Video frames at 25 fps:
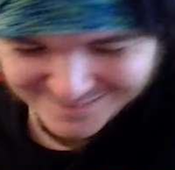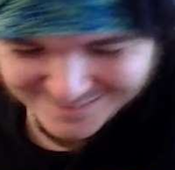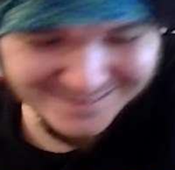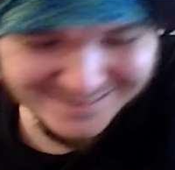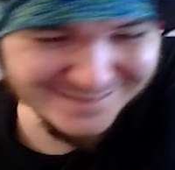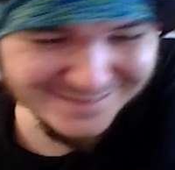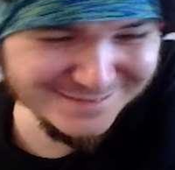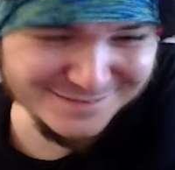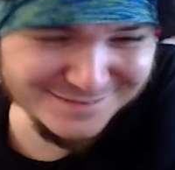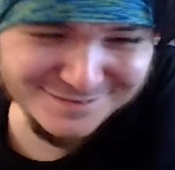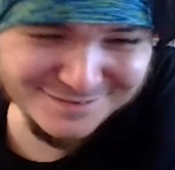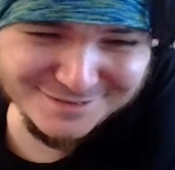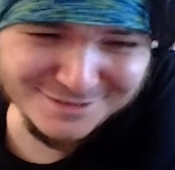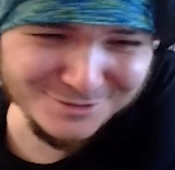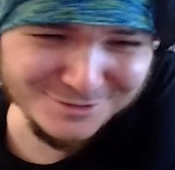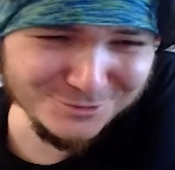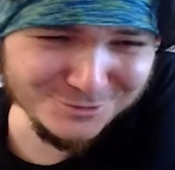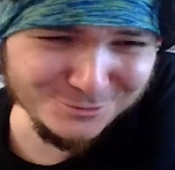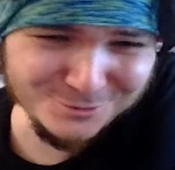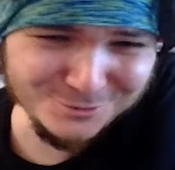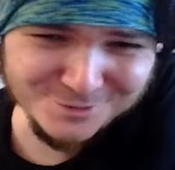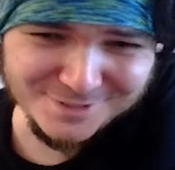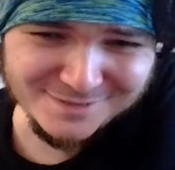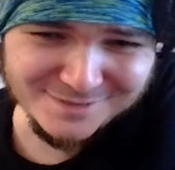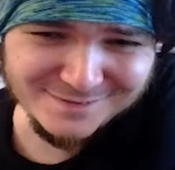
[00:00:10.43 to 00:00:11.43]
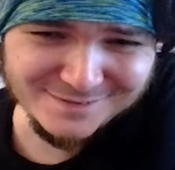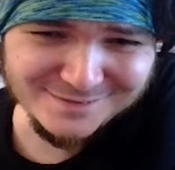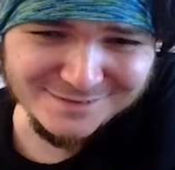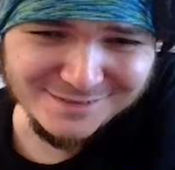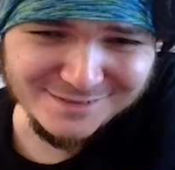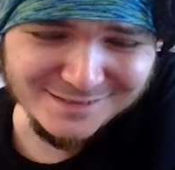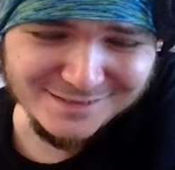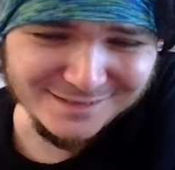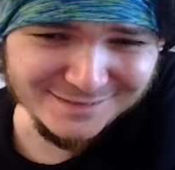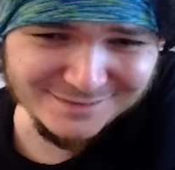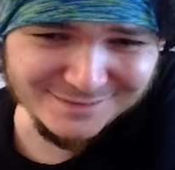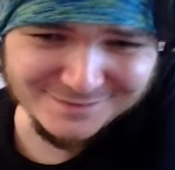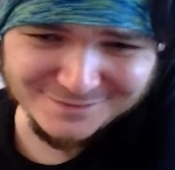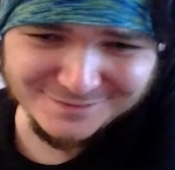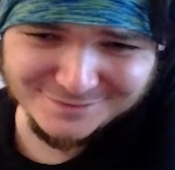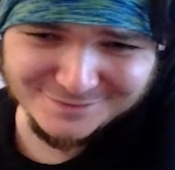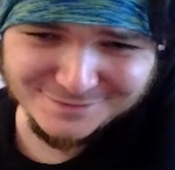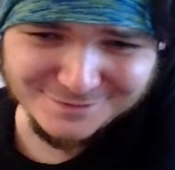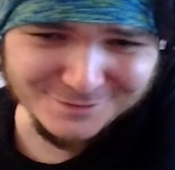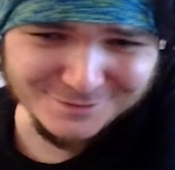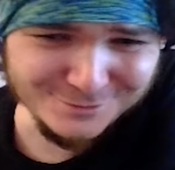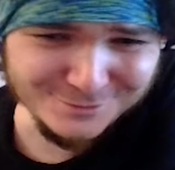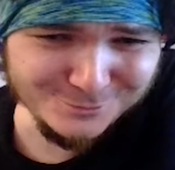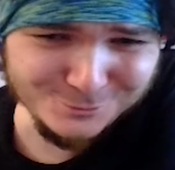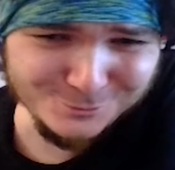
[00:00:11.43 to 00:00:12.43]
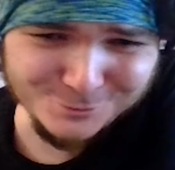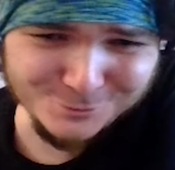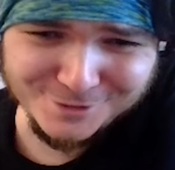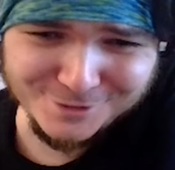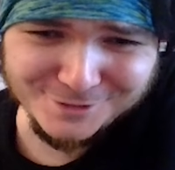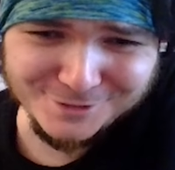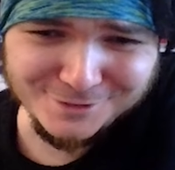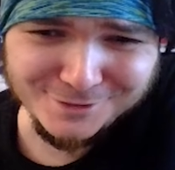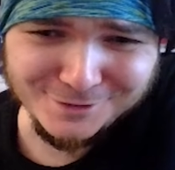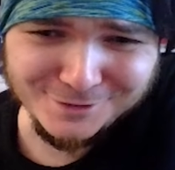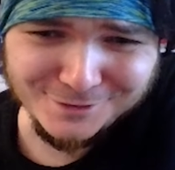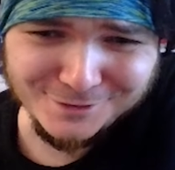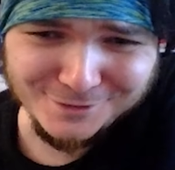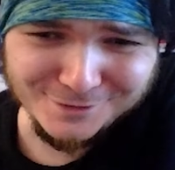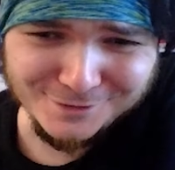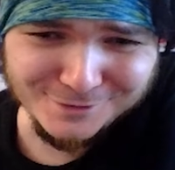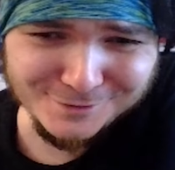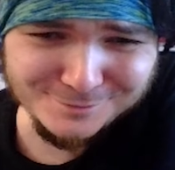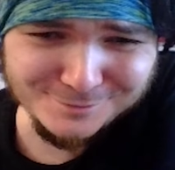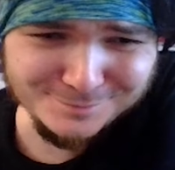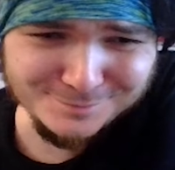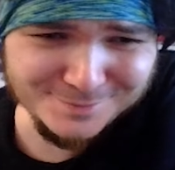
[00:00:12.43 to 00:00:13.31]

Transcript: Это такой рак, это такой кал.